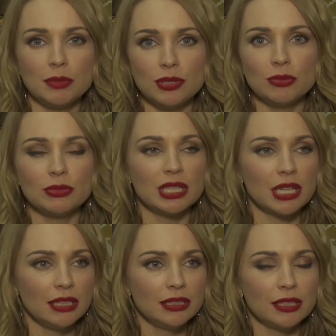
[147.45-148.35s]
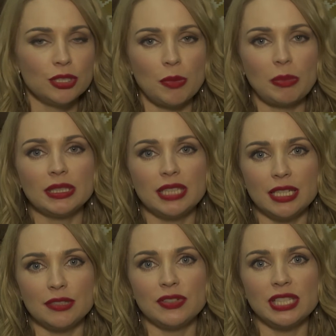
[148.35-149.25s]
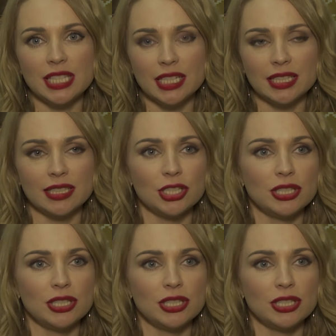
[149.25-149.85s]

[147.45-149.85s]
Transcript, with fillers: безумно рада и хочу поблагодарить всех